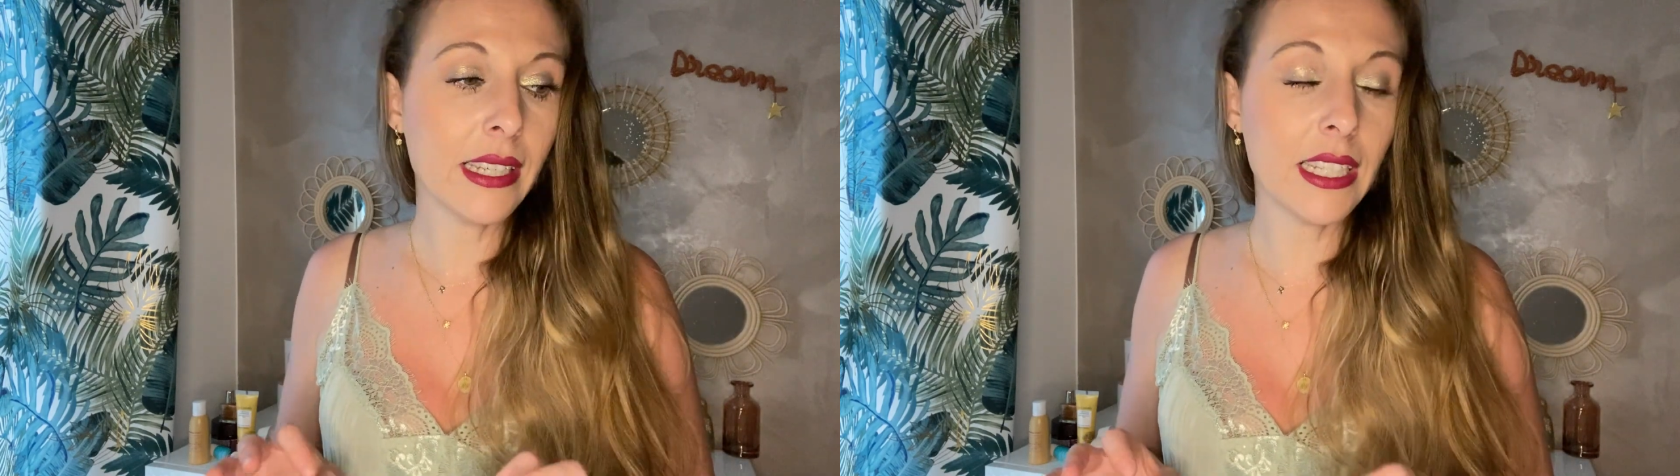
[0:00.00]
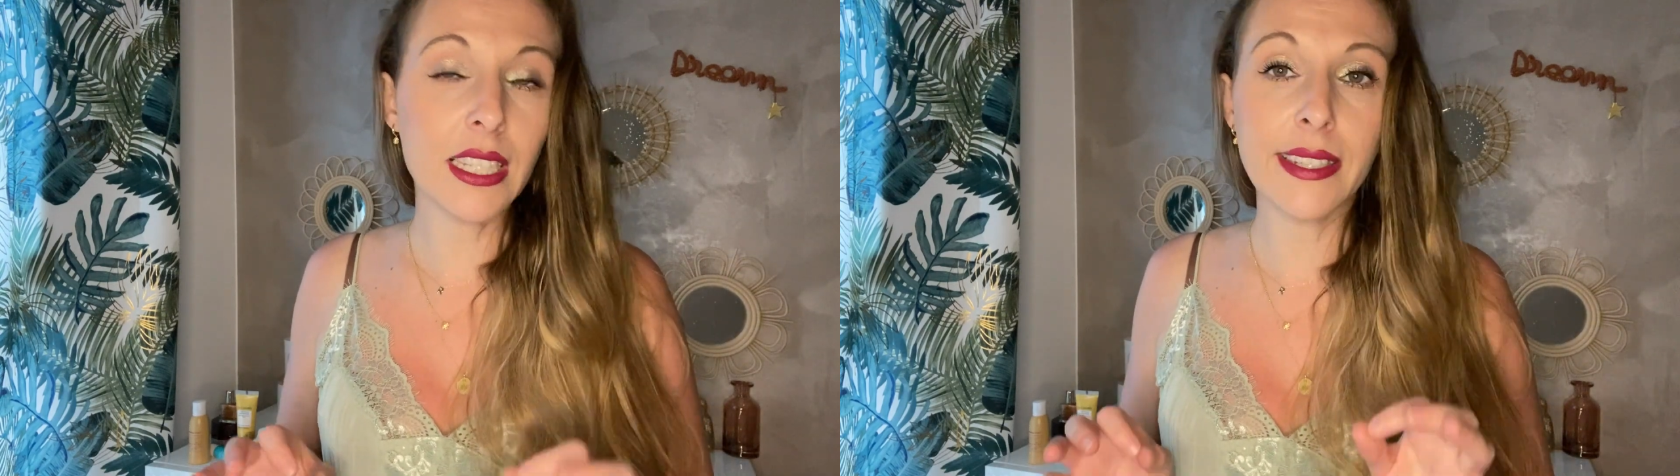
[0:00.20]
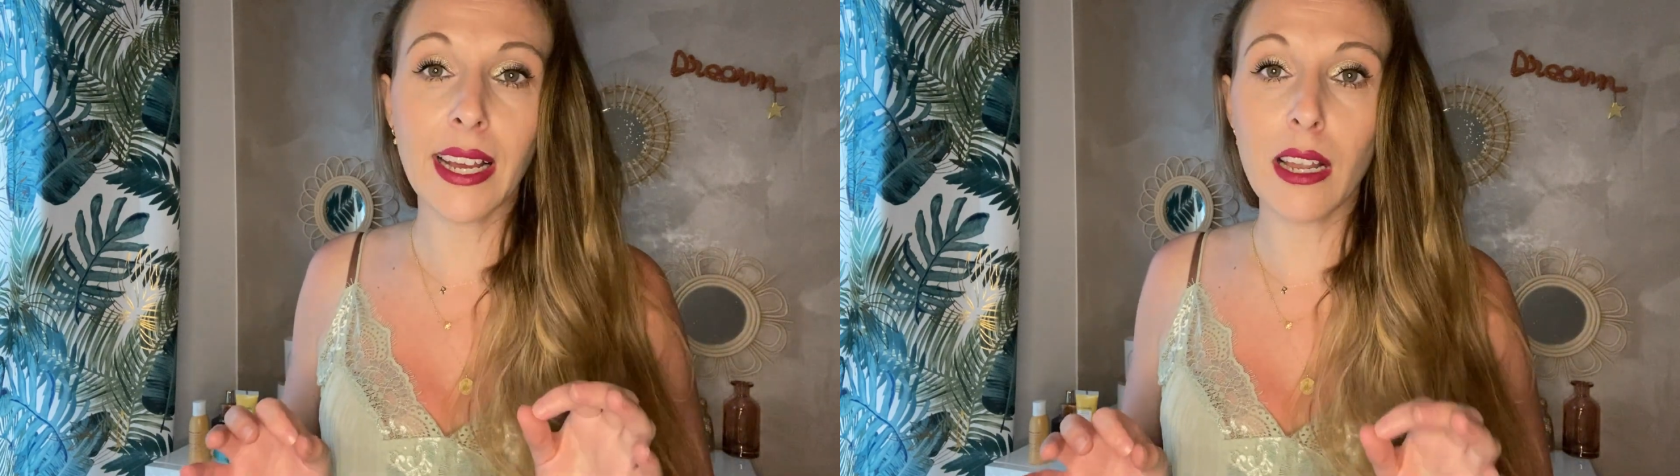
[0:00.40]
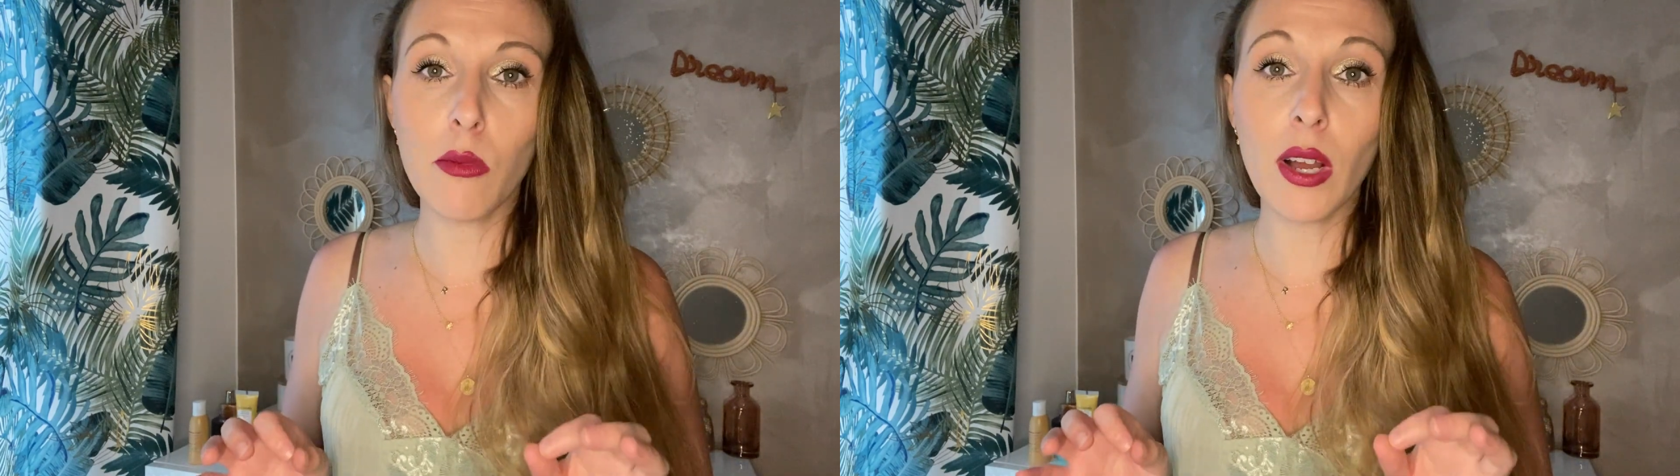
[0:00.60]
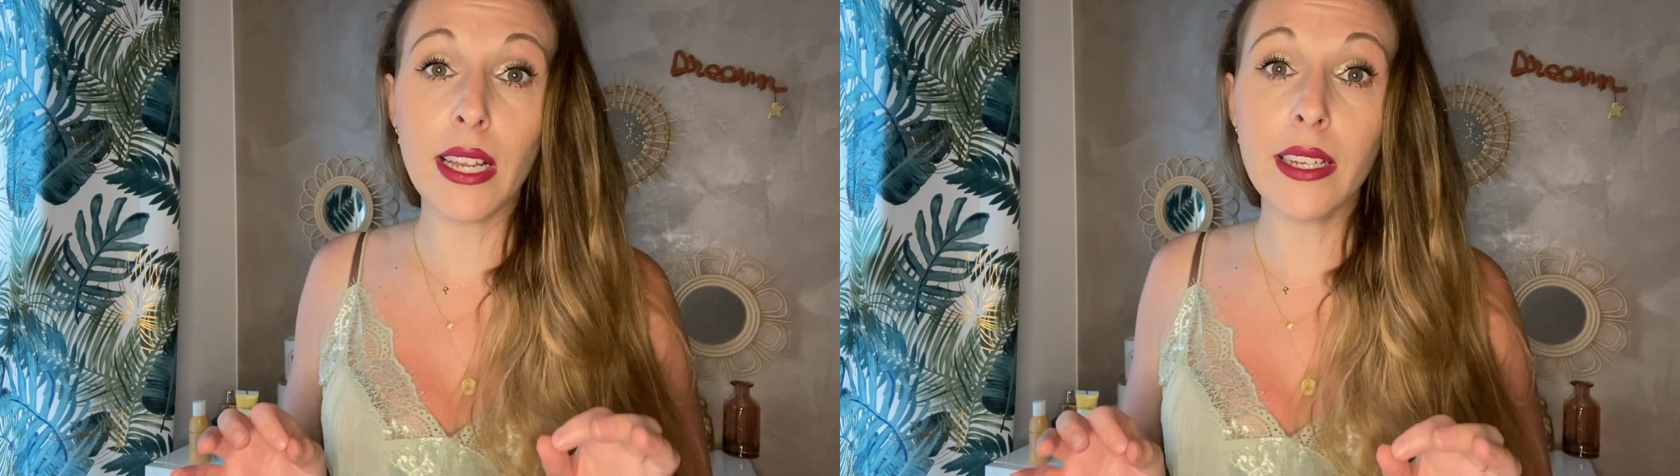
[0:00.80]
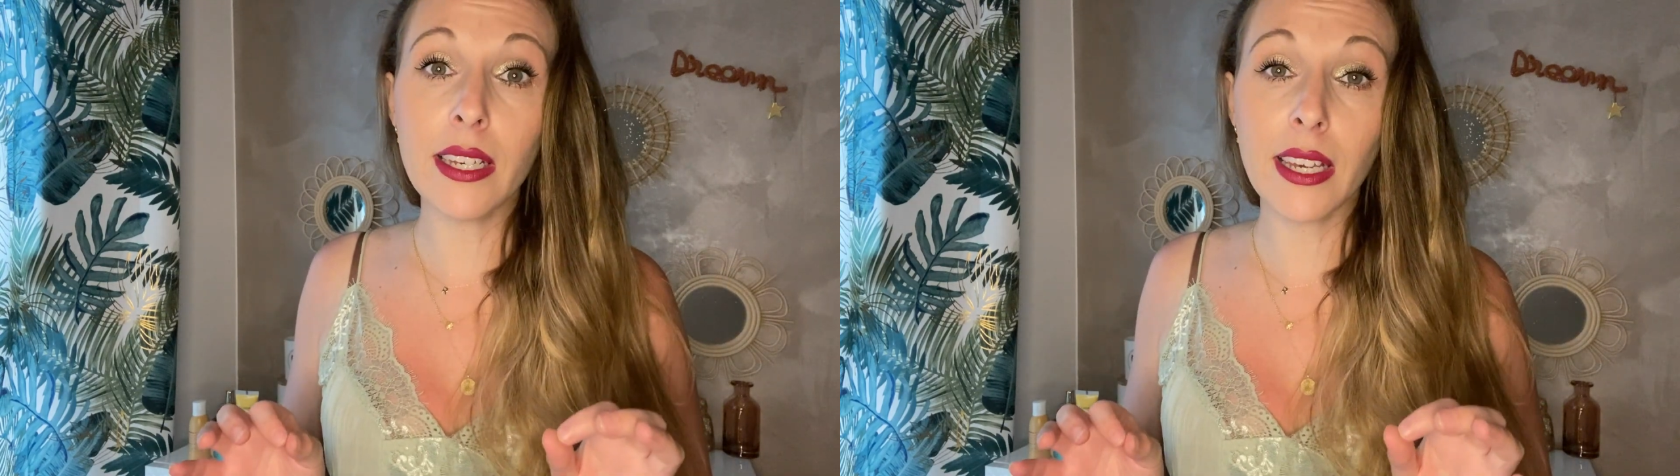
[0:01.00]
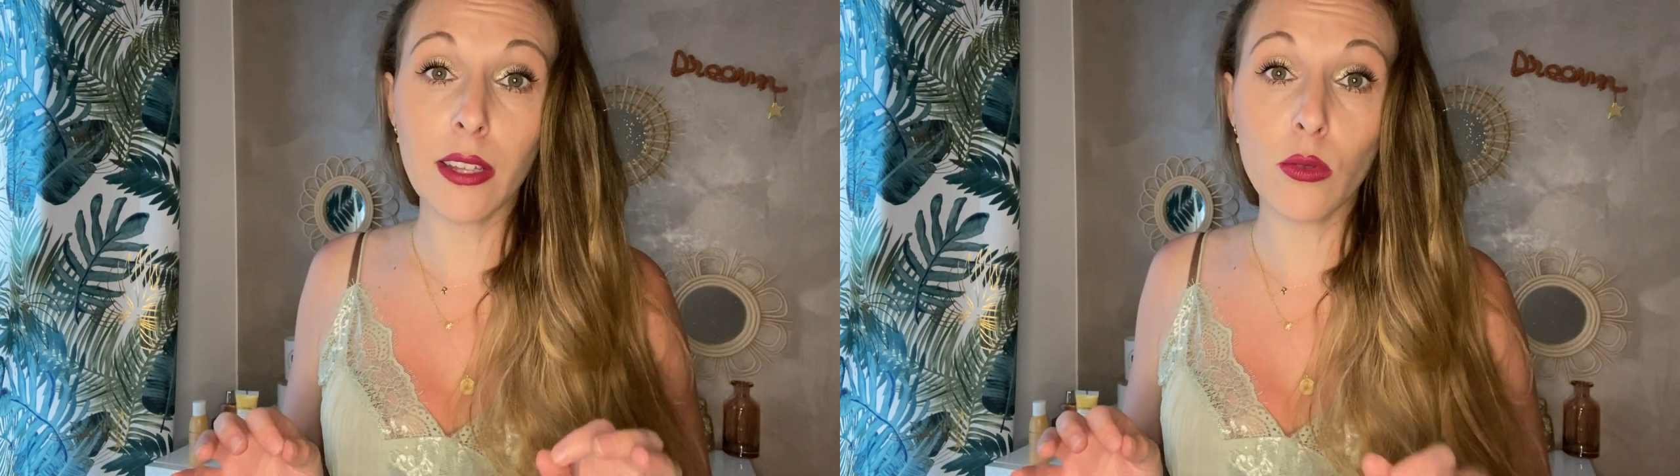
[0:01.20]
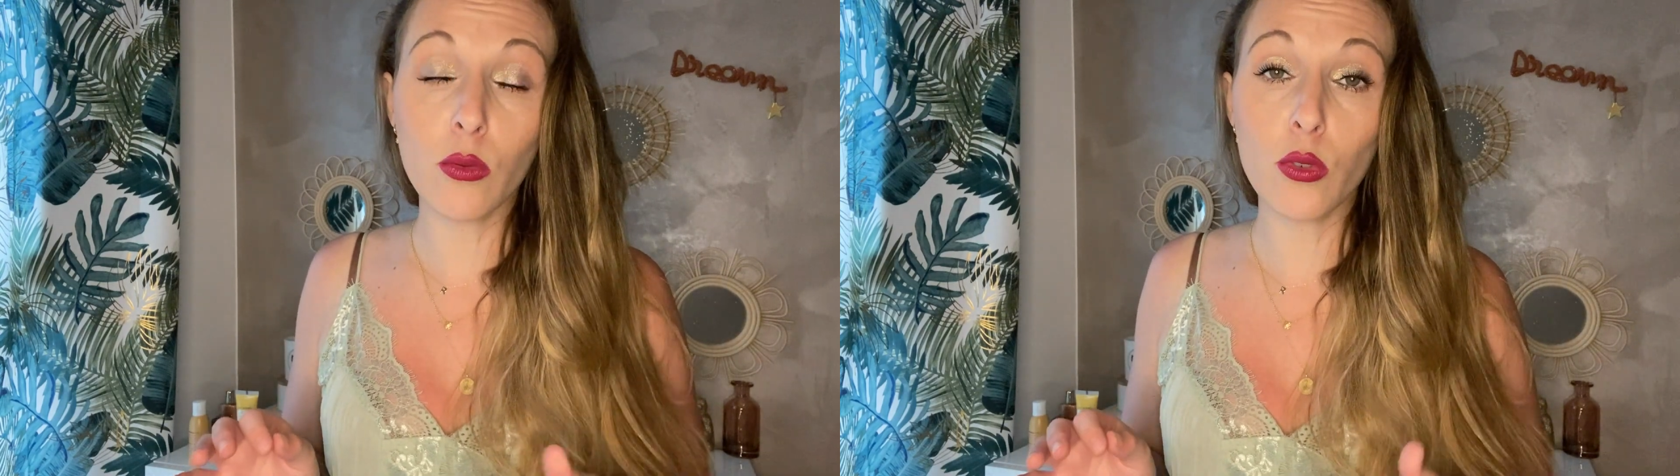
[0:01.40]
et généralement elle est
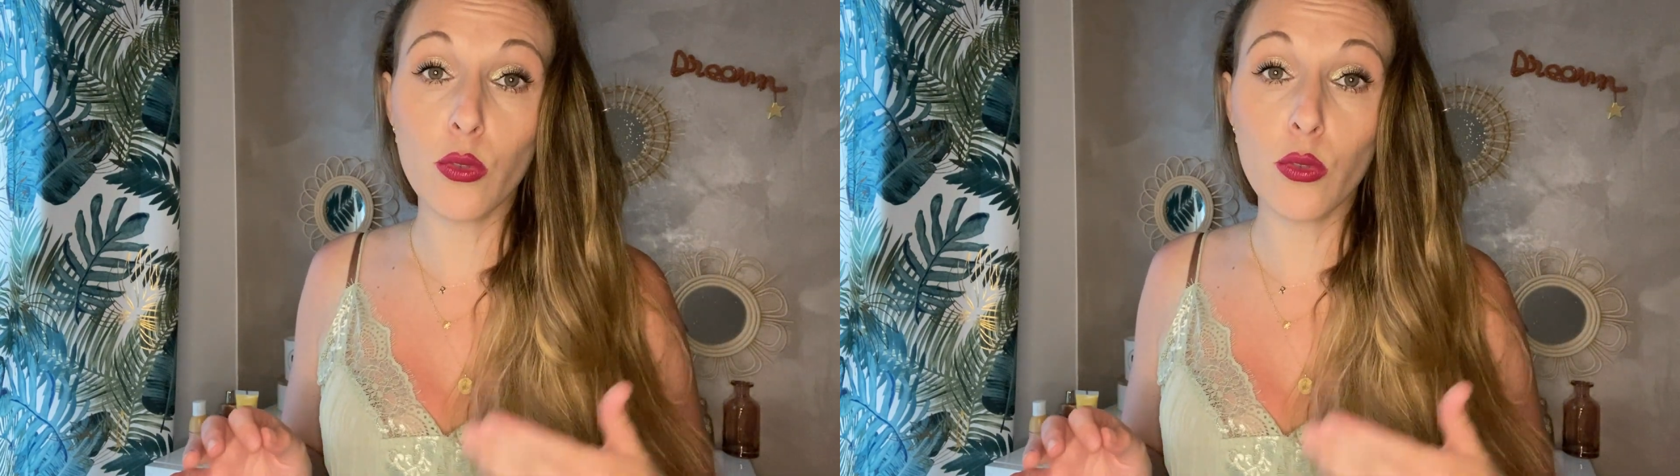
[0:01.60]
canon.